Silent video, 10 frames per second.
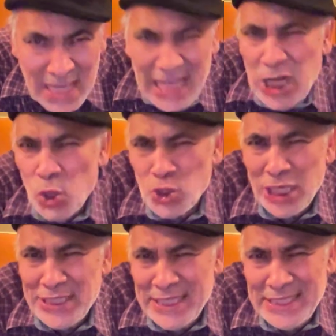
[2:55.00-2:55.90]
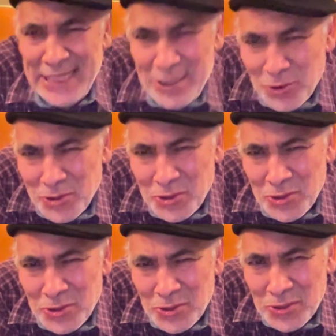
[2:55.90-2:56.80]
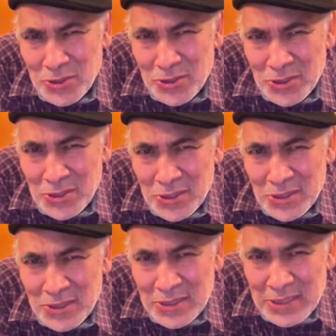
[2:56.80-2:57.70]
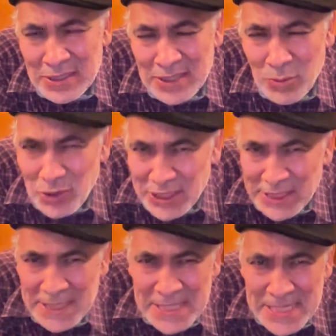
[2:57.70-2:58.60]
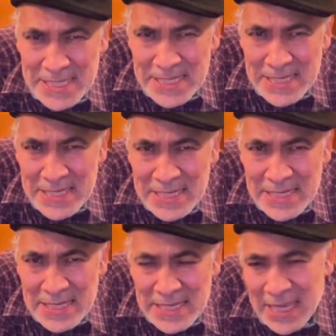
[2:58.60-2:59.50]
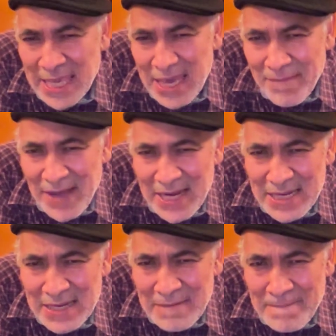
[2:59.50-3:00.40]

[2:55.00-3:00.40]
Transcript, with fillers: ¿Y los asesinos? Debo decir que ya van